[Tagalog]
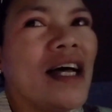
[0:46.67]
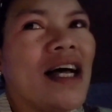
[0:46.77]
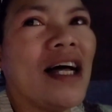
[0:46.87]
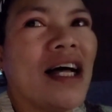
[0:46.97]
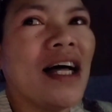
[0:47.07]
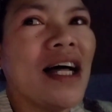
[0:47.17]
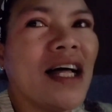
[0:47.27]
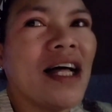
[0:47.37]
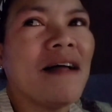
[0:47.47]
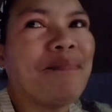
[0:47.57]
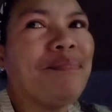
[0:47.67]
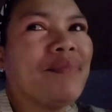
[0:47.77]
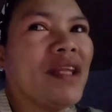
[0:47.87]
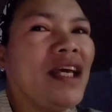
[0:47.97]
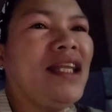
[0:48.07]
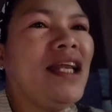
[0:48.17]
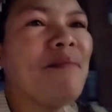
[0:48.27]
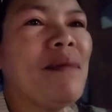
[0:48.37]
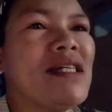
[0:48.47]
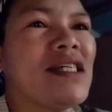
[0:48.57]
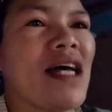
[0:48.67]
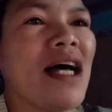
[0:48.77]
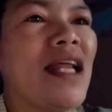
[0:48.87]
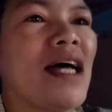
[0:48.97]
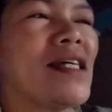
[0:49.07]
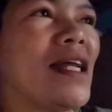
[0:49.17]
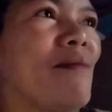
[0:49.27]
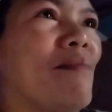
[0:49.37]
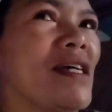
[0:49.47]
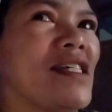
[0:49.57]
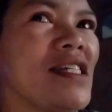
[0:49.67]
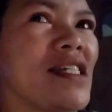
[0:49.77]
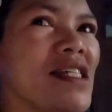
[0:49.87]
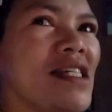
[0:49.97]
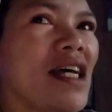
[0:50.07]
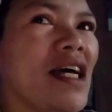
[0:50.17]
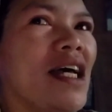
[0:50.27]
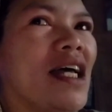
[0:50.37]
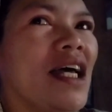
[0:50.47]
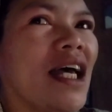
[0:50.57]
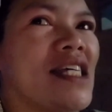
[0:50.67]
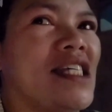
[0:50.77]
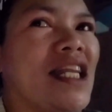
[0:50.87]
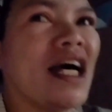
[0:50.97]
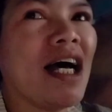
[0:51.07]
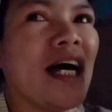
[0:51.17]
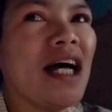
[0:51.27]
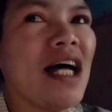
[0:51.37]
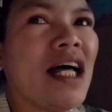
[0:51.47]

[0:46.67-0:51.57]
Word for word: um, hindi naman sa nasa labas kasi naka